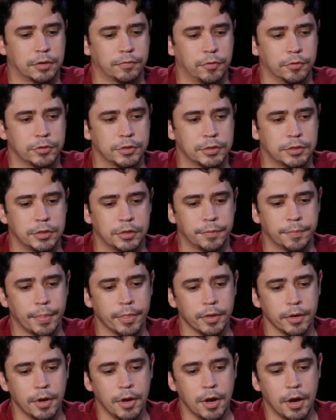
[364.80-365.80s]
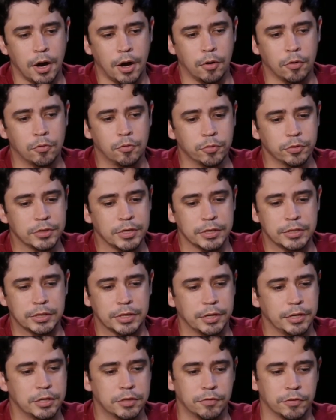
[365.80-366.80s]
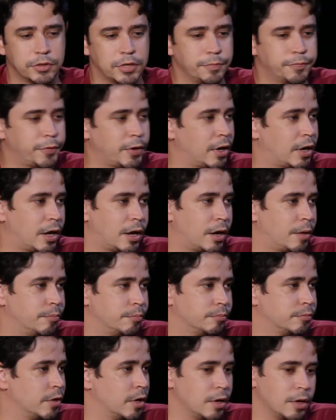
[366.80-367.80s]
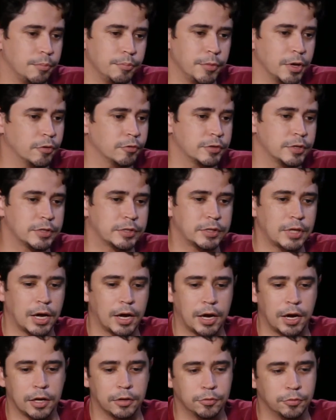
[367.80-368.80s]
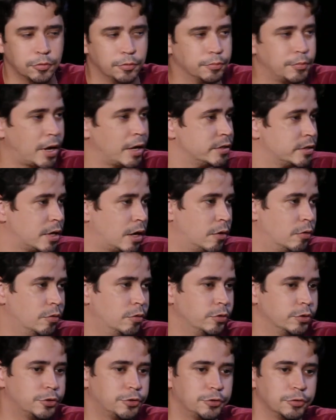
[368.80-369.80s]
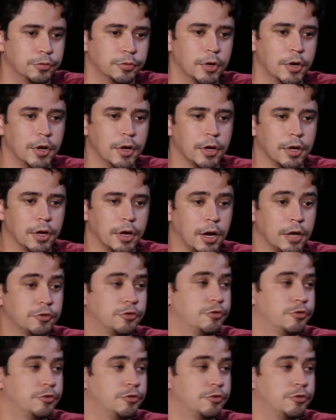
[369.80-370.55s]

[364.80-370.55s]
né, que vão dizer, alguns nas crises vão sempre falar menos Estado, mais arroxo, é